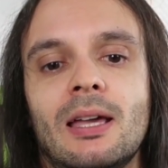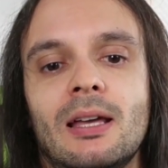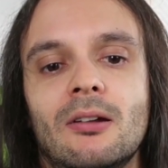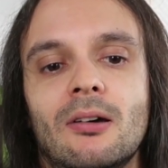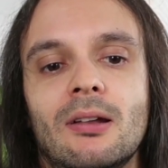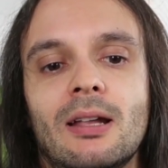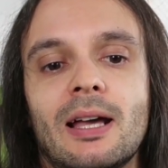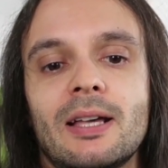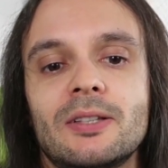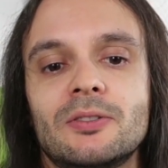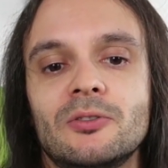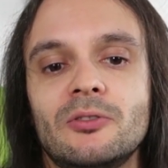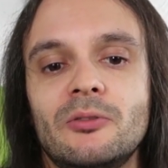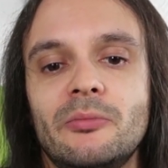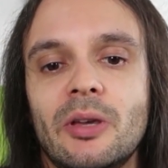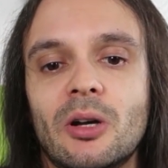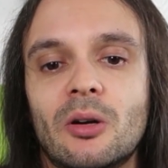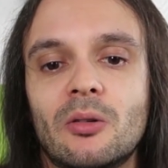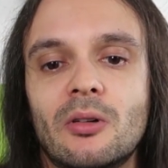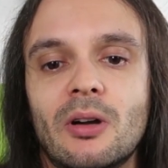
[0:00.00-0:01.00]
Alors la raison
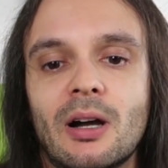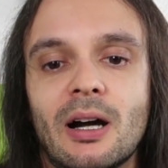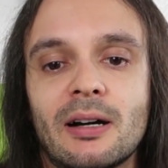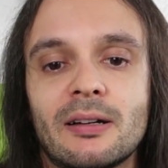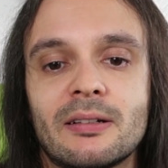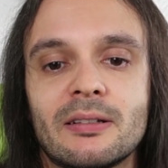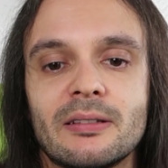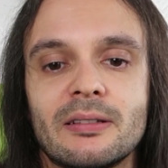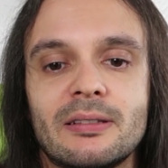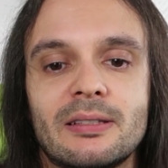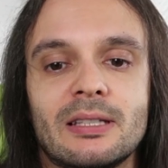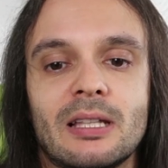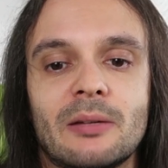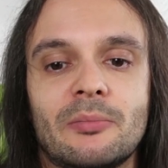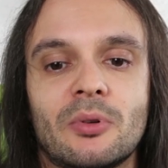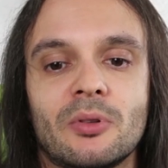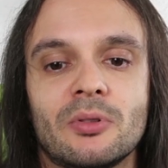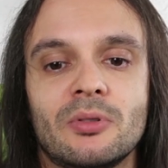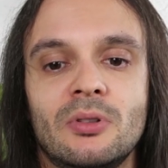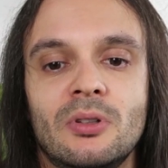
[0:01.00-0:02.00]
numéro 1, c'est
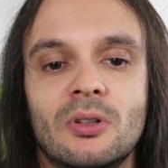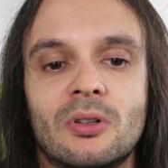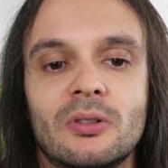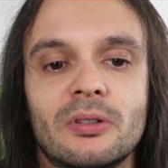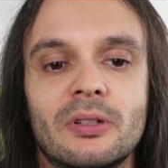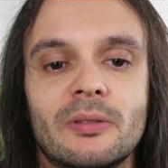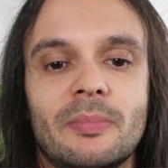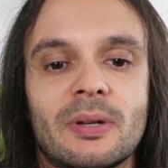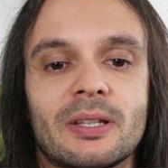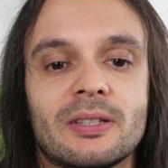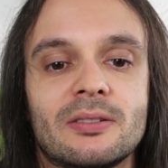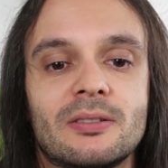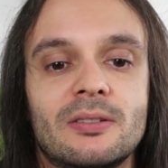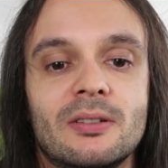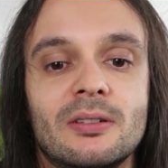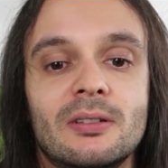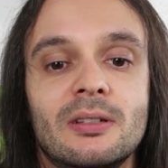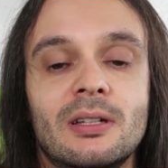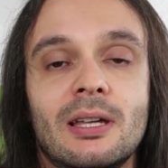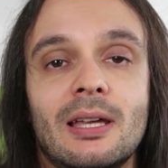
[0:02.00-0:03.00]
d'apprendre une langue parce
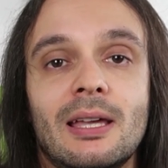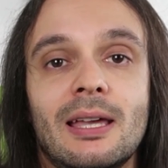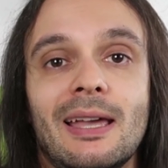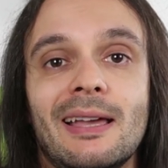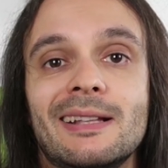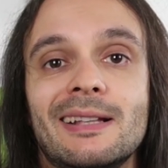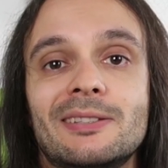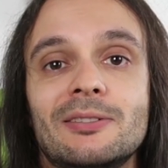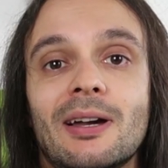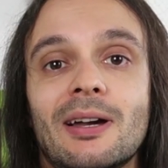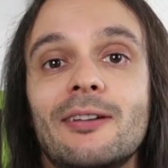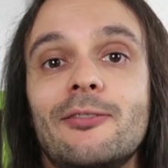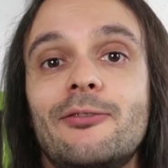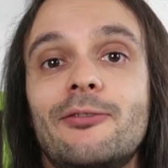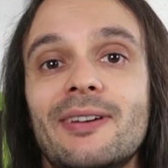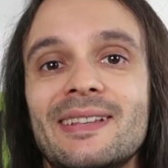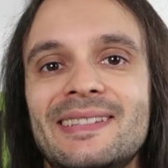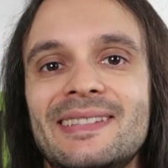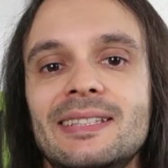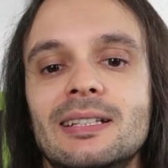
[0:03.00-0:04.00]
que elle serait
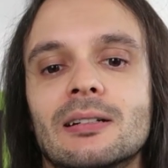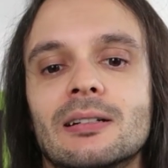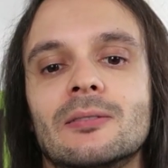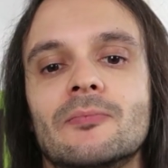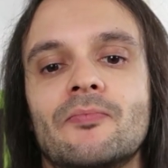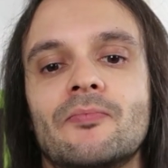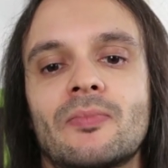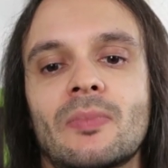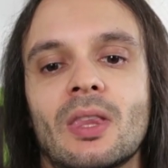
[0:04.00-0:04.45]
facile.